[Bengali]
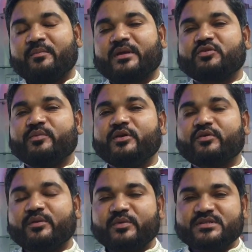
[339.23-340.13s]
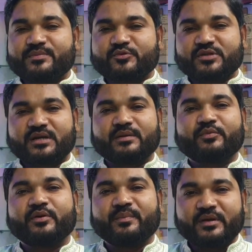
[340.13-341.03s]
বাথরুমে ঢোকার পরে যে পোশাকটা
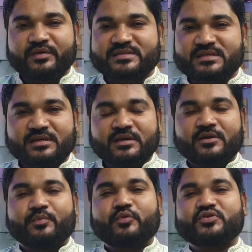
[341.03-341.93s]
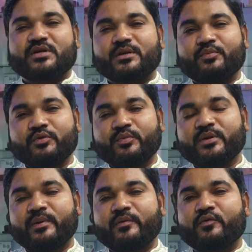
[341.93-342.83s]
পরে বের হয়েছি পোশাকটা
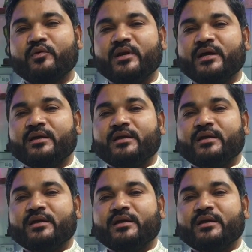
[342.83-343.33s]
পুরোপুরিভাবে খুলে